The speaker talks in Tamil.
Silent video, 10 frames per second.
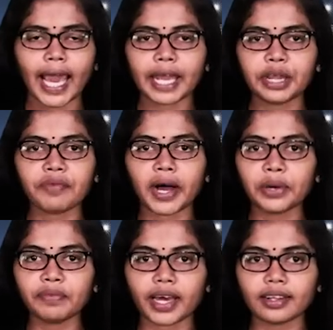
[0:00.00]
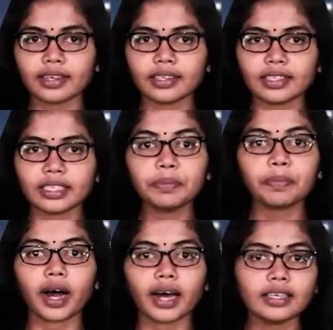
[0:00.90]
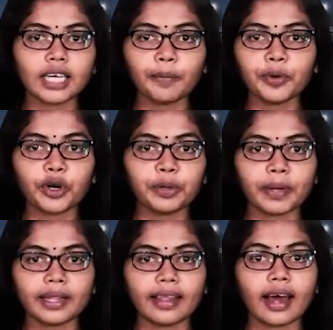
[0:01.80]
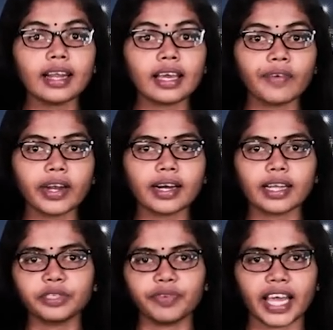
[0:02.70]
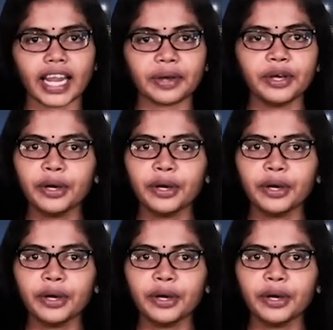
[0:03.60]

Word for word: எரிவாயு வர்த்தகத்துக்கு பாதுகாப்பு கொடுப்பதுதான் இவர்களது வேலை